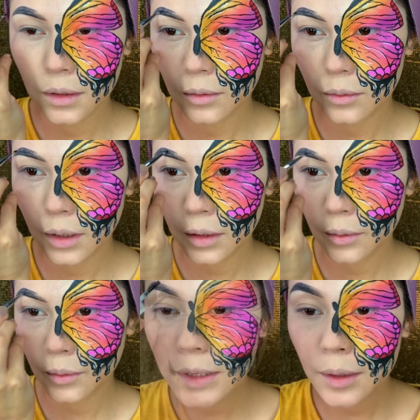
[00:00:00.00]
Luego
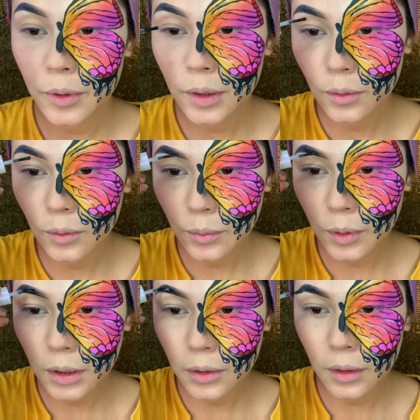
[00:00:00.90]
voy a estar poniendo un
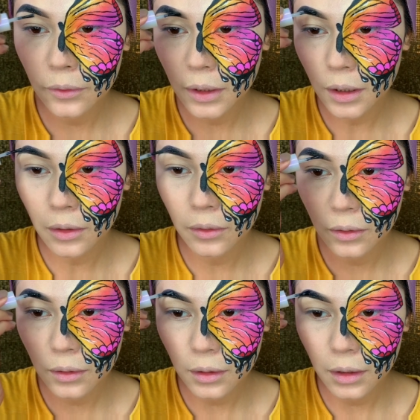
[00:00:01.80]
poquito de
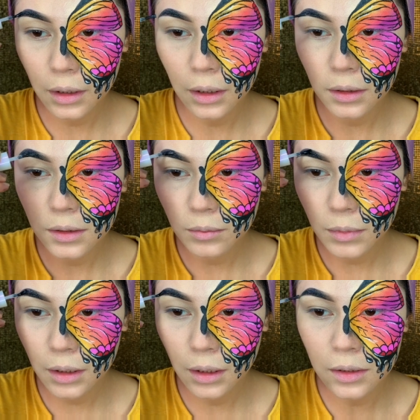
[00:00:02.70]
fijador aquí encima
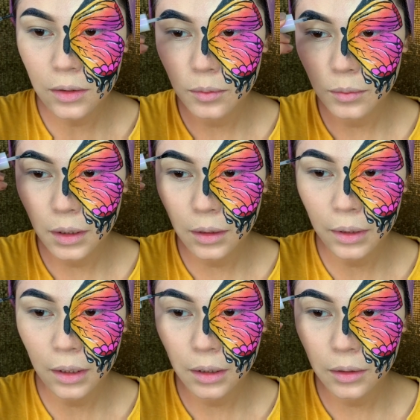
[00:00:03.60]
de la sombra
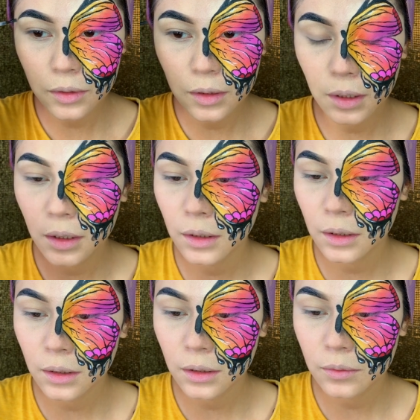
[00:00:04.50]
para que no se me quite
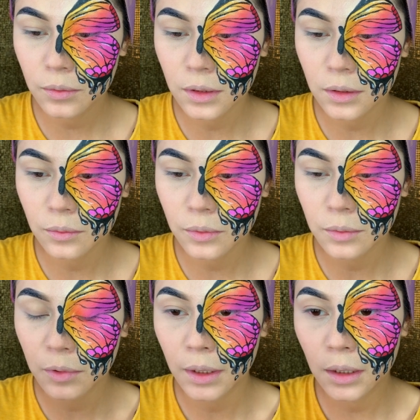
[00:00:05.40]
niños, porque si no pues se
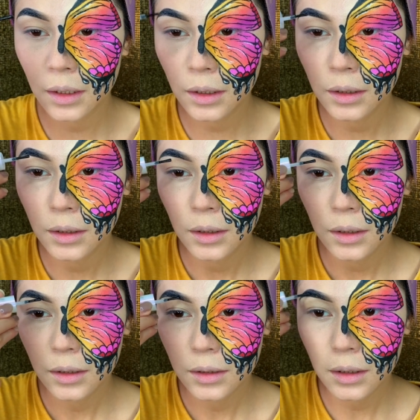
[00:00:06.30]
me va a quitar
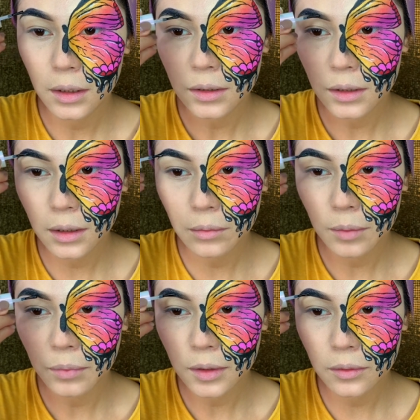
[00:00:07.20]
si es que me
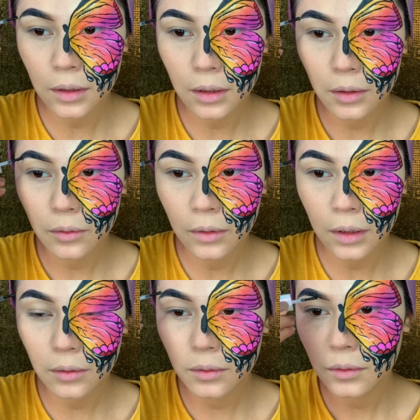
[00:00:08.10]
paso el dedo o
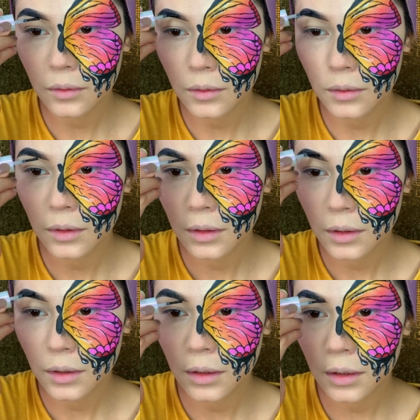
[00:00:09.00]
algo
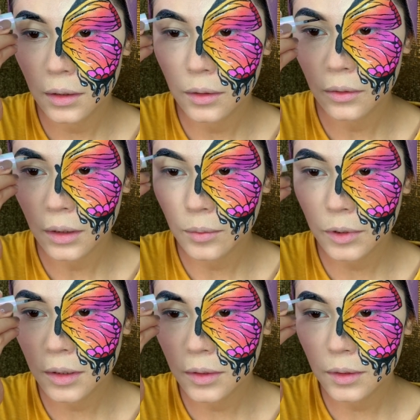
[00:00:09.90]
y no queremos
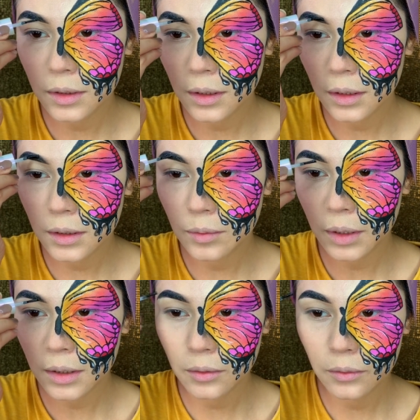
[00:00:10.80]
eso así que se
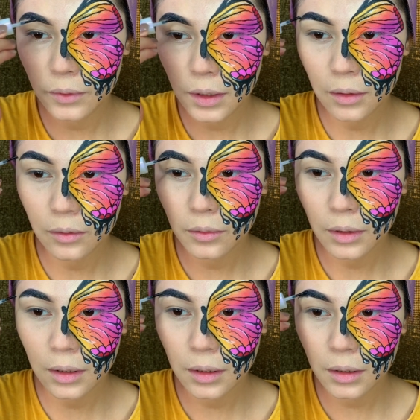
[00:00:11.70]
pasa un fijador
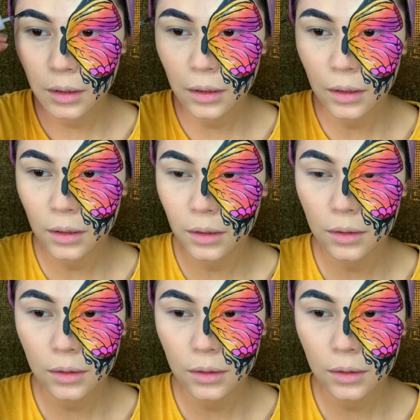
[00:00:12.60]
cualquiera que tenga.